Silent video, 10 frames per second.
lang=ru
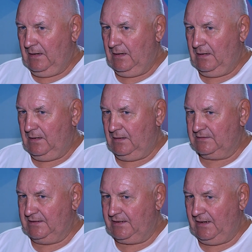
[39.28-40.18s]
Э,
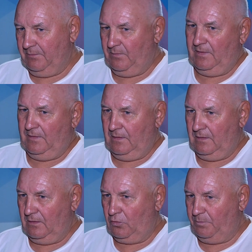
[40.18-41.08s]
затем
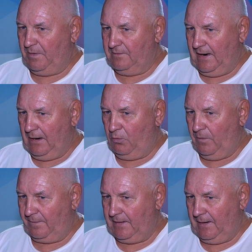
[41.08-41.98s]
групповая
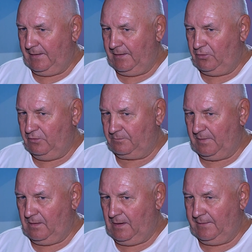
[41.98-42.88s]
гонка идет,
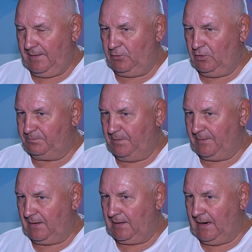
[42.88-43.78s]
она идет по
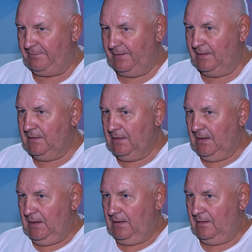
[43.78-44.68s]
программе
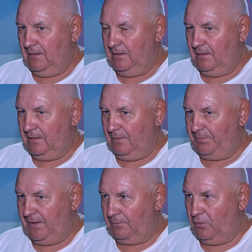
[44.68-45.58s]

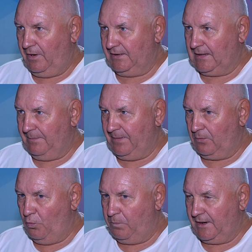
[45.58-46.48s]
первого этапа
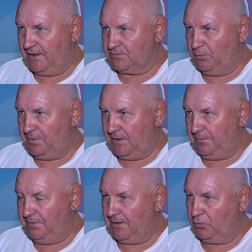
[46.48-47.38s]
Кубка
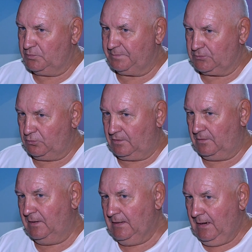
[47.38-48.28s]
Республики Беларусь,
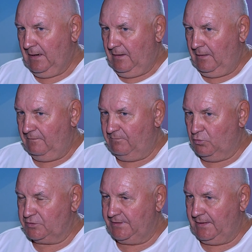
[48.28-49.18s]
поскольку в
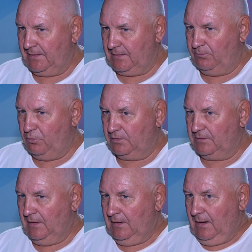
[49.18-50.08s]
Мозыре это
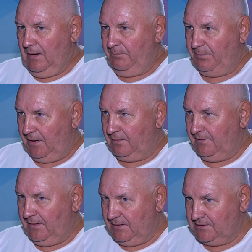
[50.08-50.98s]
будет
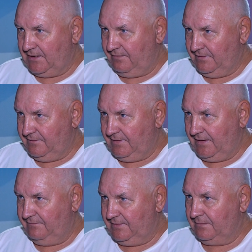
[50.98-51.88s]
первое
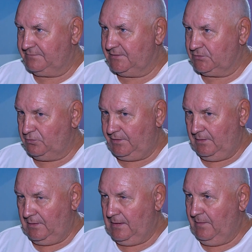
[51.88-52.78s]
соревнование в этом
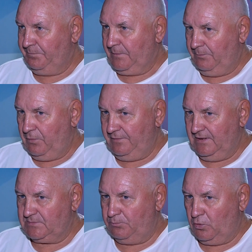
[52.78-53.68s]
сезоне по
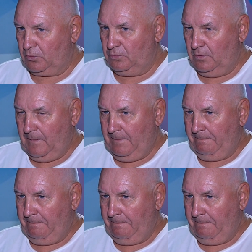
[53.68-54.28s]
велоспорту.